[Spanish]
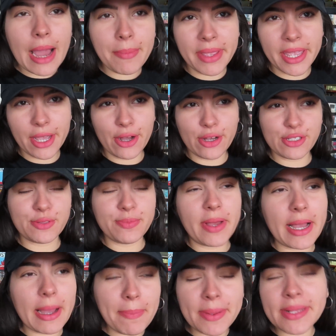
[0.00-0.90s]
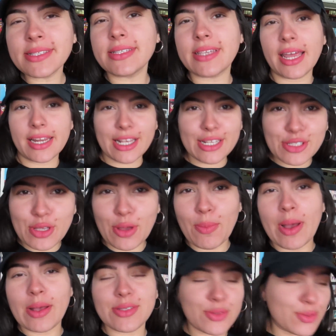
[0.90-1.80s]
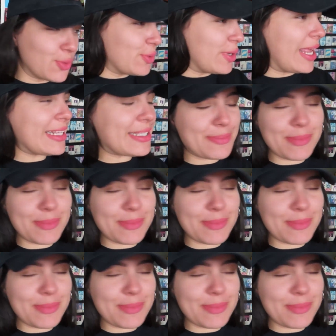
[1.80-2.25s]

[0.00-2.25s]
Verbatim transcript: Amigos, van a pensar que somos unas